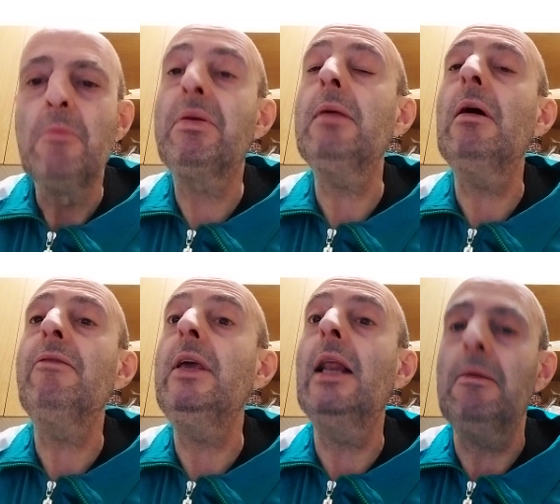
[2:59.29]
Prima
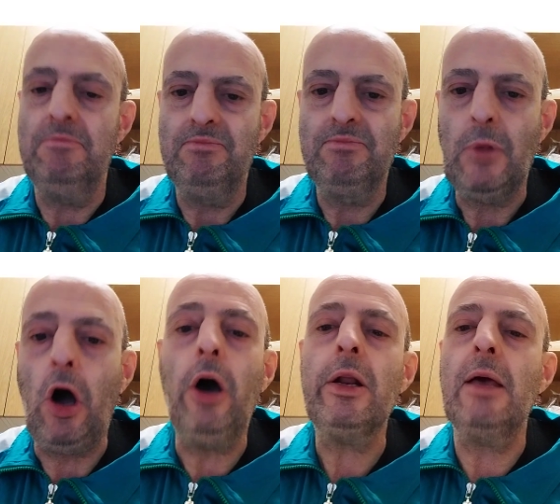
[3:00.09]
fila,
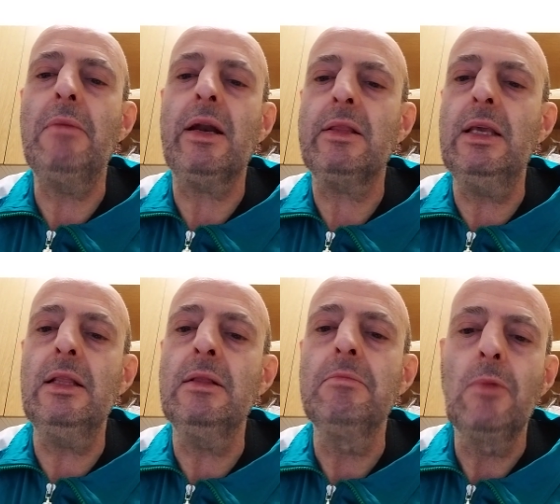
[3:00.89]
Jorge Martin,